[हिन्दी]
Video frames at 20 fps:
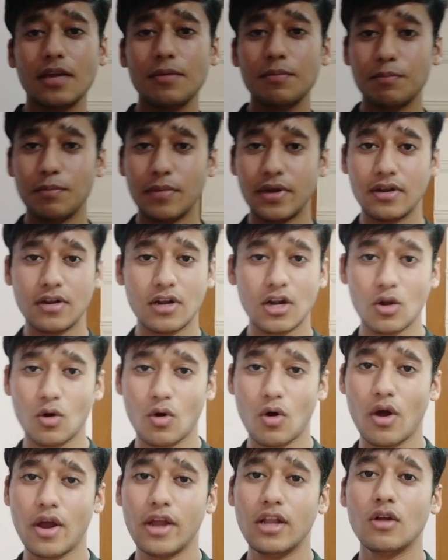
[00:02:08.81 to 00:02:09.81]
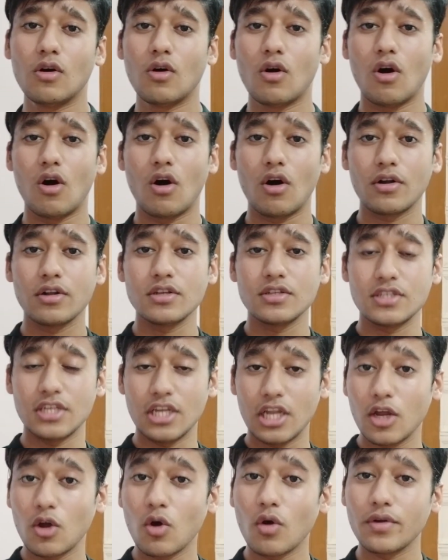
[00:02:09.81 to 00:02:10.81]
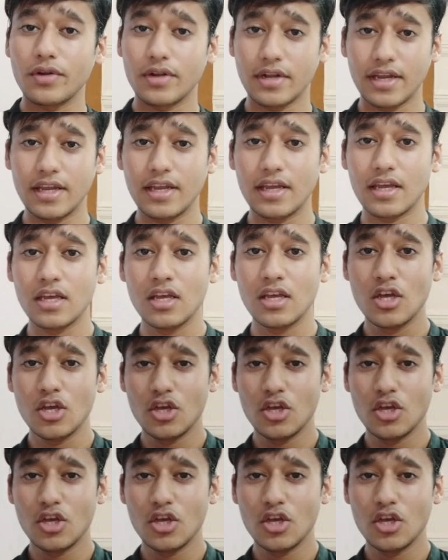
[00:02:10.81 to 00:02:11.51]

मिनरल ऑयल और सिलिकॉन नहीं है